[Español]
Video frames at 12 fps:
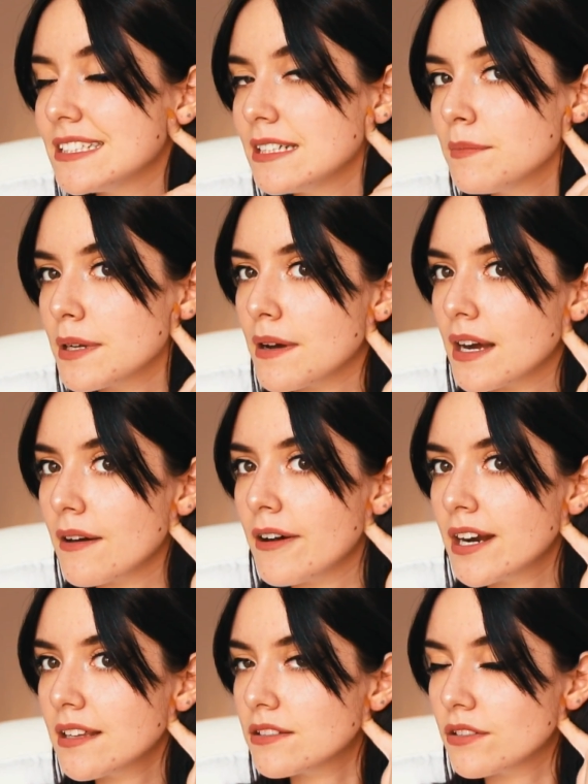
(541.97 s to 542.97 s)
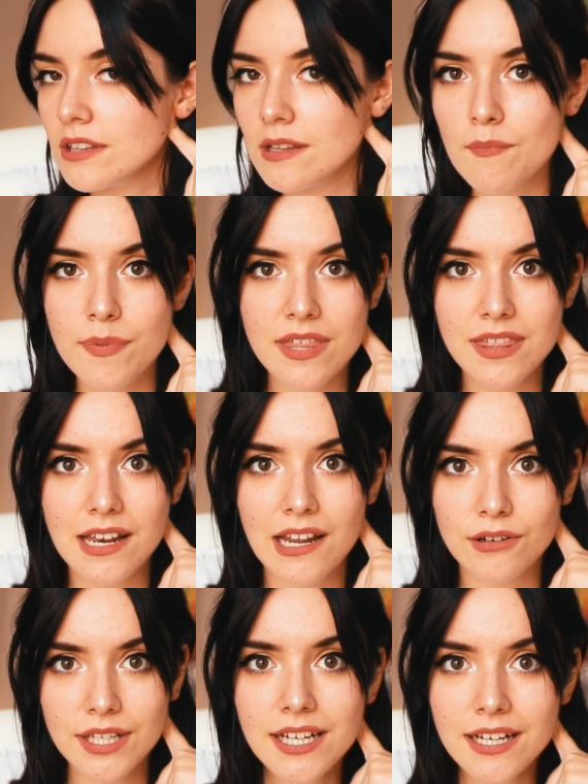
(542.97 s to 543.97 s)
siempre va a acabar donde empieza
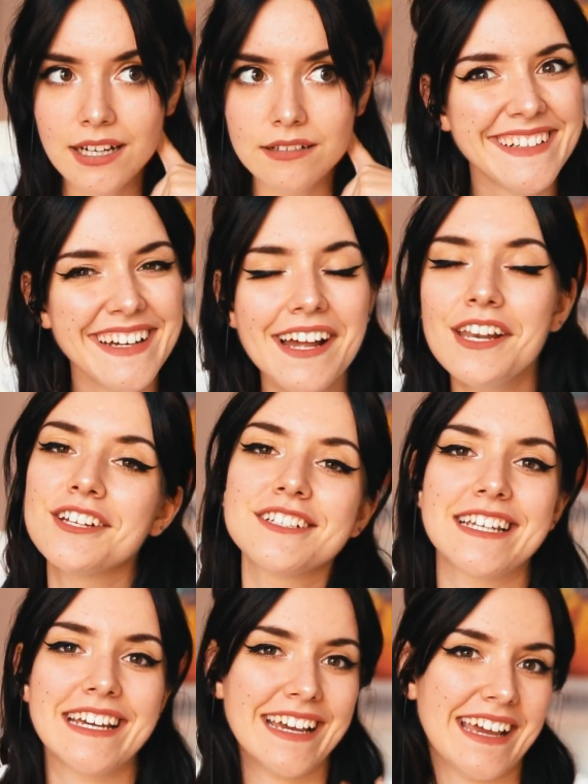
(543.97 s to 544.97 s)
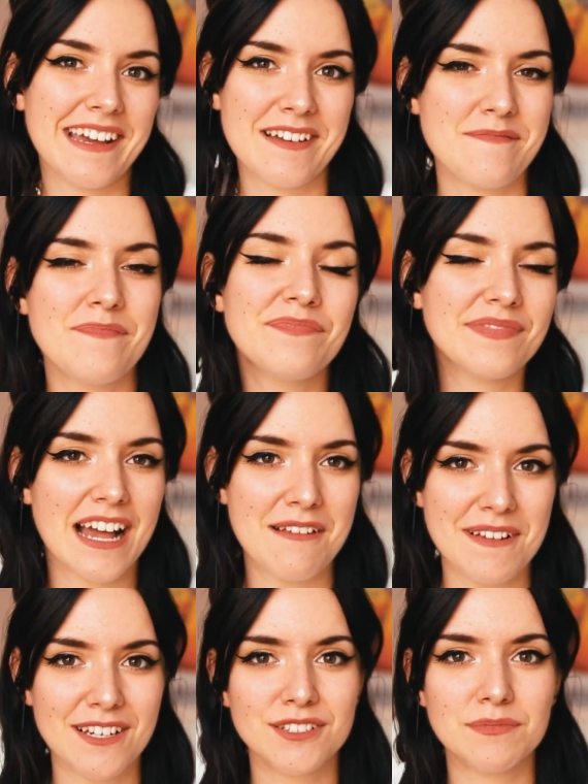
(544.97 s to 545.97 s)
la oreja. No sé, eh, mm,
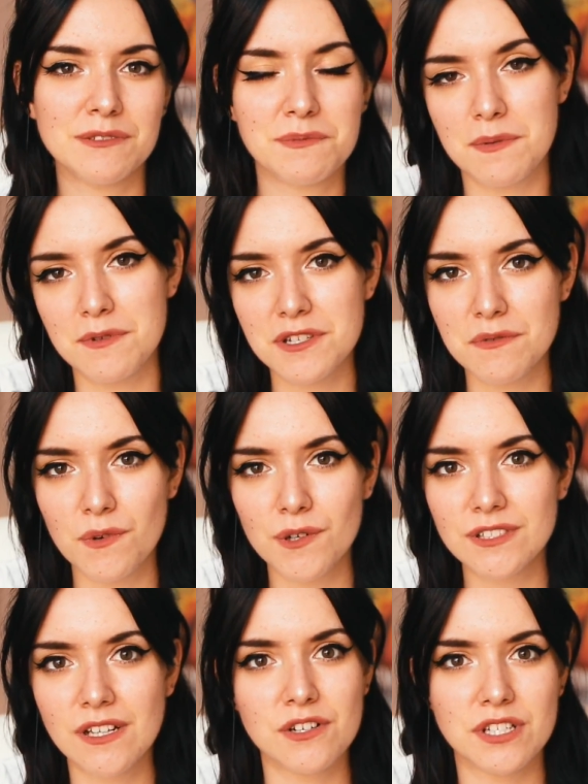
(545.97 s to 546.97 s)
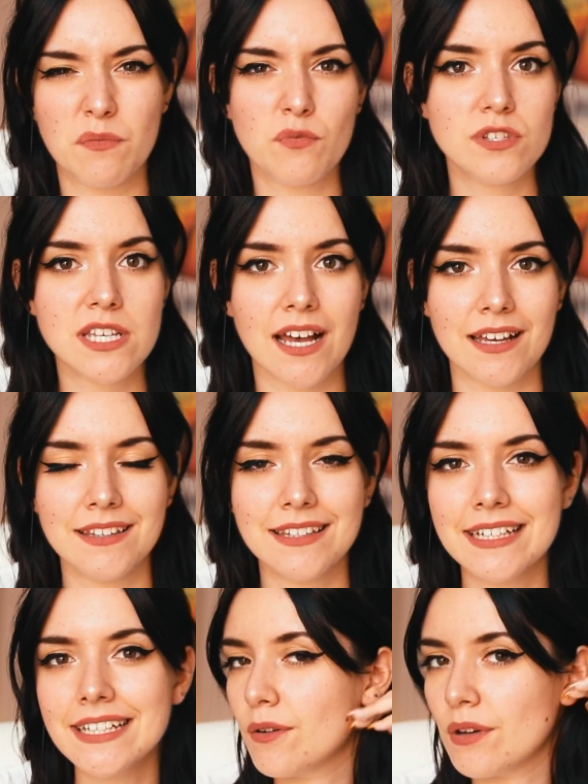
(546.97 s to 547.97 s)
al menos mis primeros dibujos y los de mucha
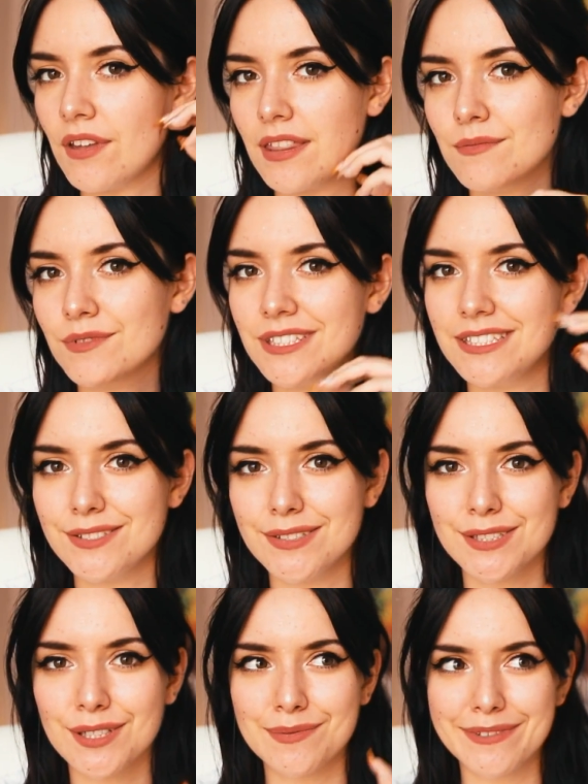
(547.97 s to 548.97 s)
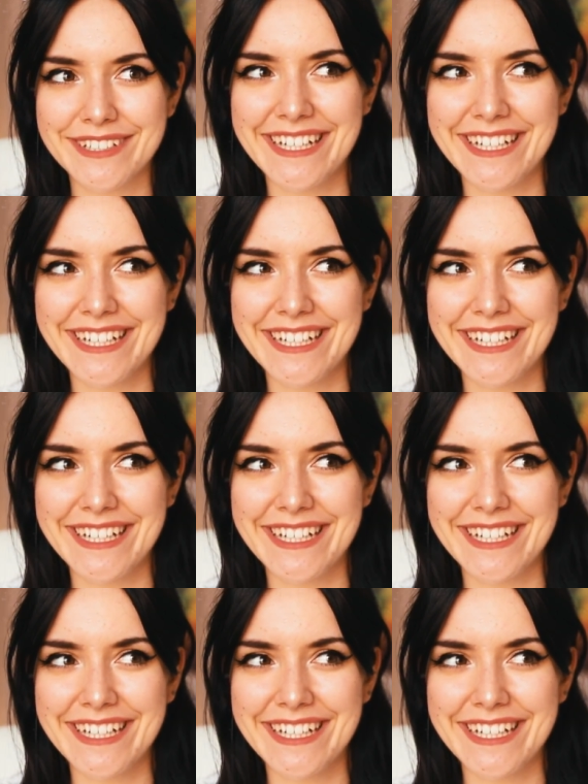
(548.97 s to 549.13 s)
gente, que cuando hacemos esto es como...